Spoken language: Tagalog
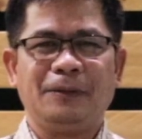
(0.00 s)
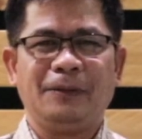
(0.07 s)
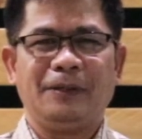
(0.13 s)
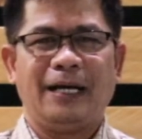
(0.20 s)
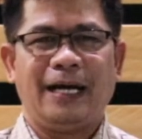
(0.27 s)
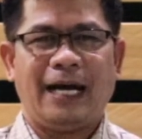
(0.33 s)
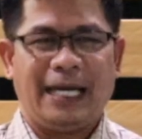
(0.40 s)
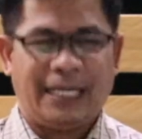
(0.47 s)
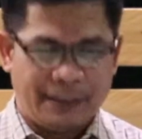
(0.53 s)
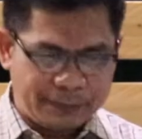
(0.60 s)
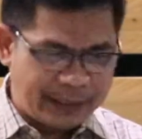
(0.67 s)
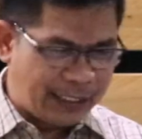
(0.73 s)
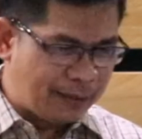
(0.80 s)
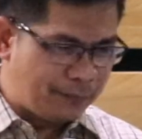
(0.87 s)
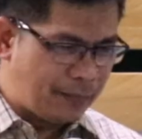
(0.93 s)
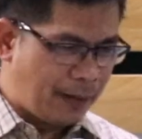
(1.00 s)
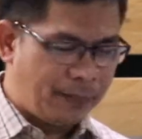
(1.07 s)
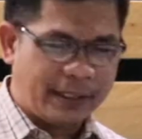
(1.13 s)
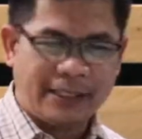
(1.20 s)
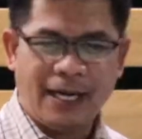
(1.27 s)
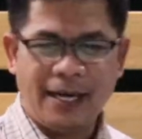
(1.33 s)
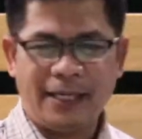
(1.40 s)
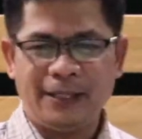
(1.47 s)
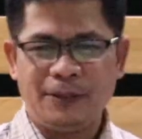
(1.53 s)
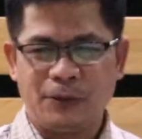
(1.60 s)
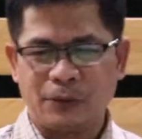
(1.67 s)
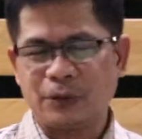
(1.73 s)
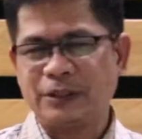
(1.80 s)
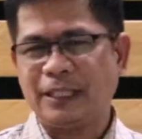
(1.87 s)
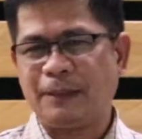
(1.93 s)
Hanap siya ng mga pagkain, luto
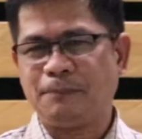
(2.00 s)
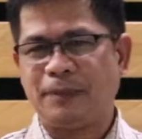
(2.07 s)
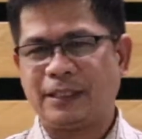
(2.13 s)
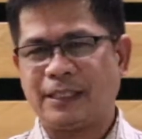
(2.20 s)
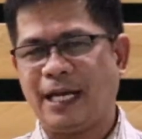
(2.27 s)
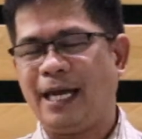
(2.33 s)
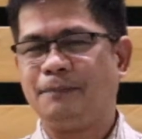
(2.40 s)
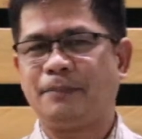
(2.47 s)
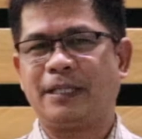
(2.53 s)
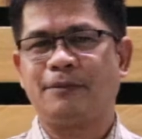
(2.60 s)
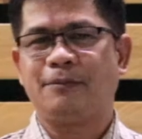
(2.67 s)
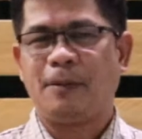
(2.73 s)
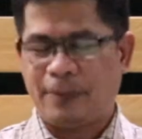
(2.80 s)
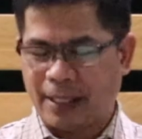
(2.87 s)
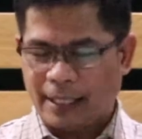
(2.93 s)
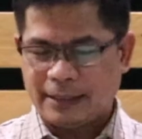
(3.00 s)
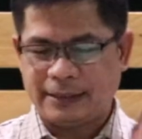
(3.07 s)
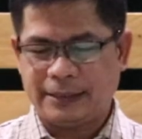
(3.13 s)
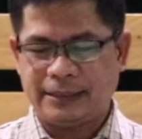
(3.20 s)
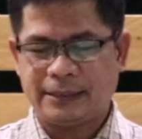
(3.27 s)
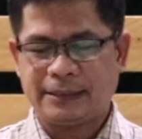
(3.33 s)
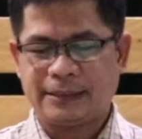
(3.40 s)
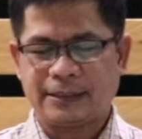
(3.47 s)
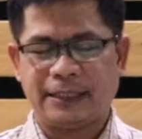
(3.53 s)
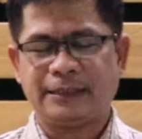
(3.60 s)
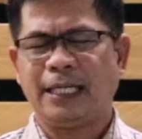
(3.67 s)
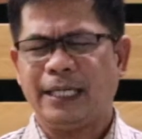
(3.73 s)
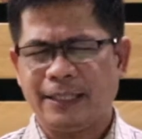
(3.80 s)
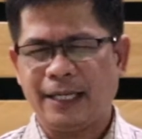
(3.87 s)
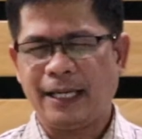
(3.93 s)
siya ng pagkain para mapakain si Jesus Christ.
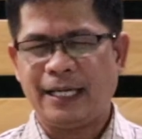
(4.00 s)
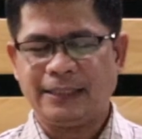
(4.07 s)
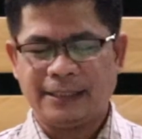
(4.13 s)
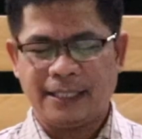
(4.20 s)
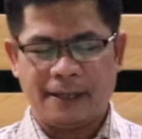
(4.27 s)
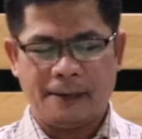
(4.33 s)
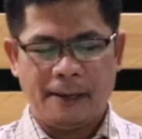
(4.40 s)
Aligaga siya.